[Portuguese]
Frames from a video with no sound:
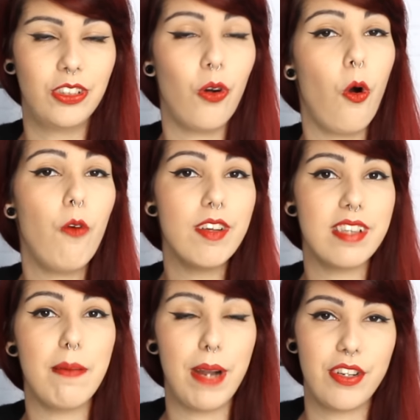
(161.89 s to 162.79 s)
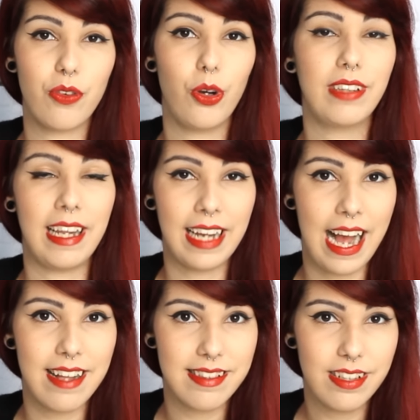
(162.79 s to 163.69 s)
Então, ou você aprende a cortar em
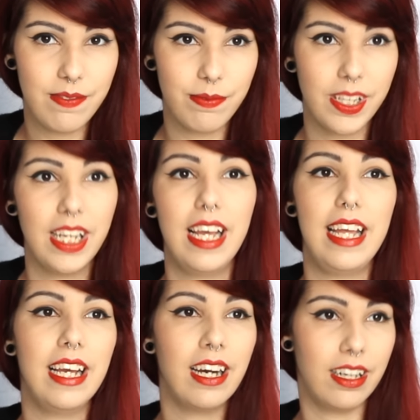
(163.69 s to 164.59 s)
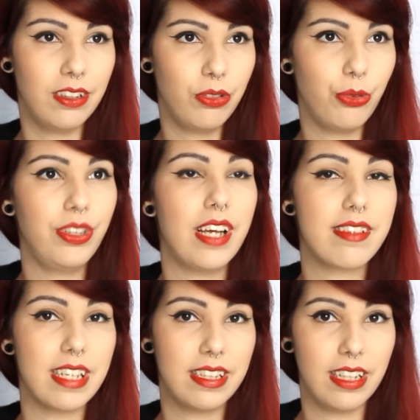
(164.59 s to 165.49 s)
casa, errando e
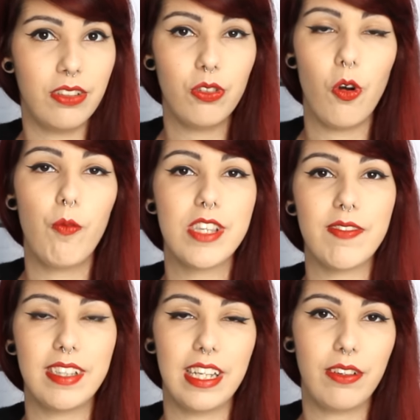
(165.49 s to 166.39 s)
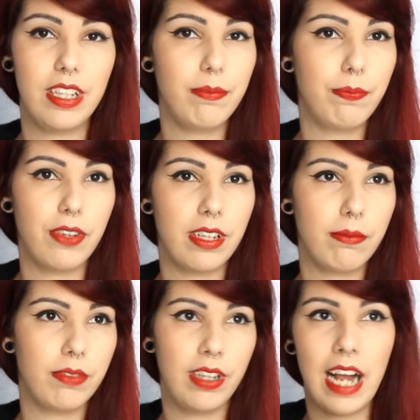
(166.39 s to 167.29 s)
acertando, ou você vai ter que
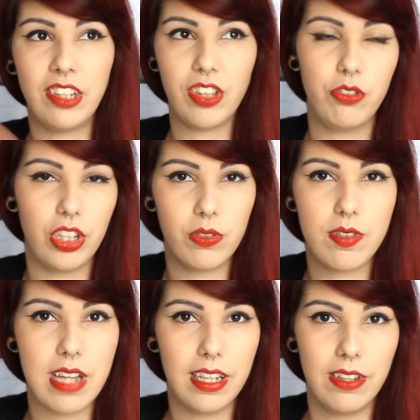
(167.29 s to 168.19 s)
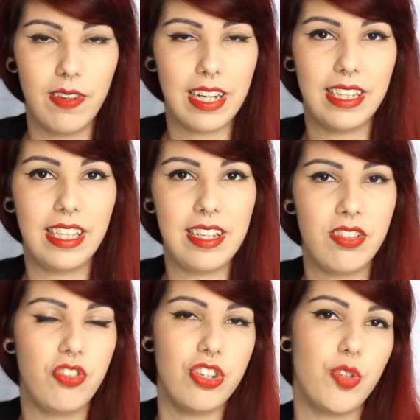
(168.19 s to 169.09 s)
gastar um dinheiro no salão a cada
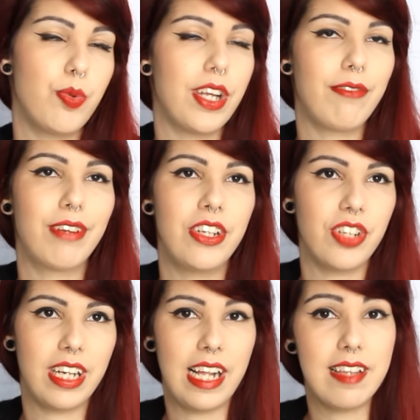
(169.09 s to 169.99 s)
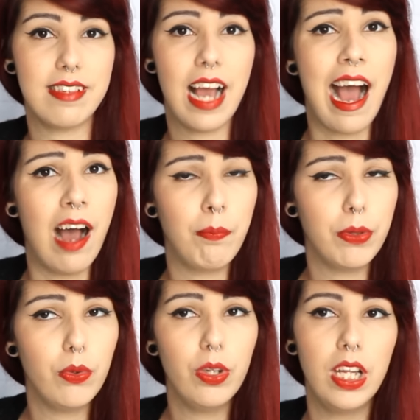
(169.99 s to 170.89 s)
15 dias, porque a franja cresce
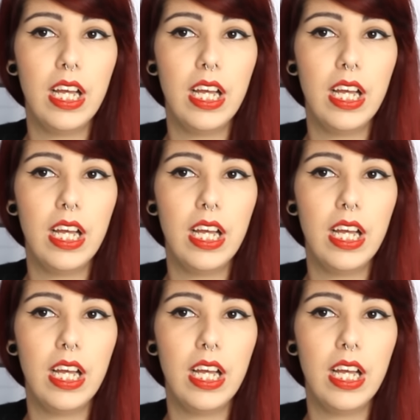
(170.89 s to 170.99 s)
rápido